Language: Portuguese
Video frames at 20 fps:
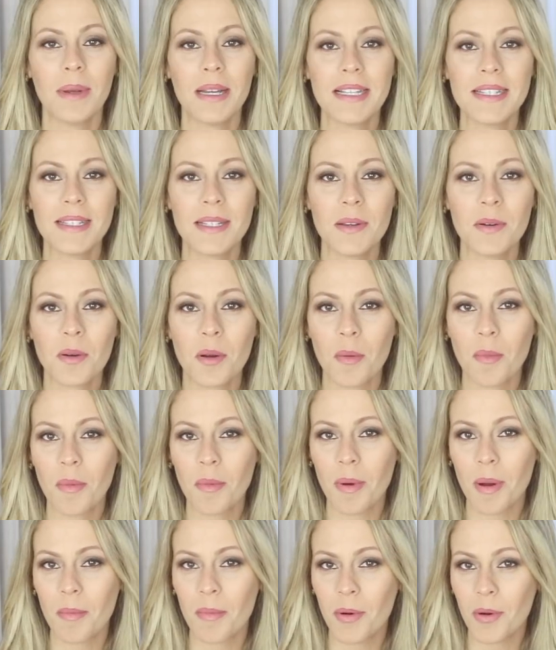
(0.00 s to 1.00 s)
Mas eu, como
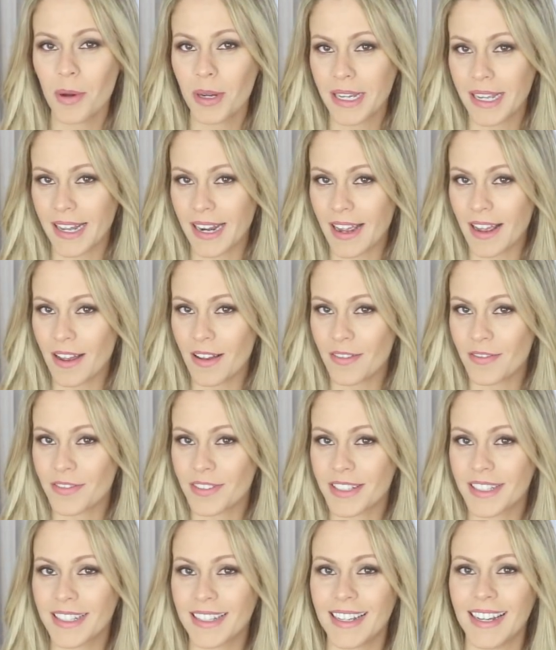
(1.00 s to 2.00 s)
uma boa
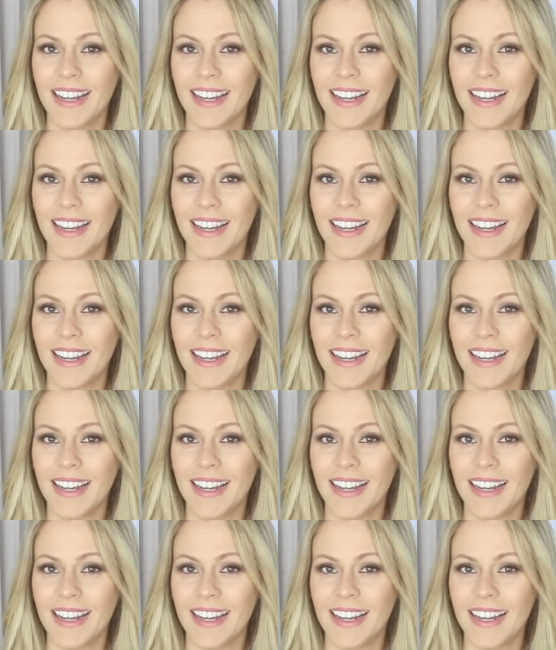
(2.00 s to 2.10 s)
grávida,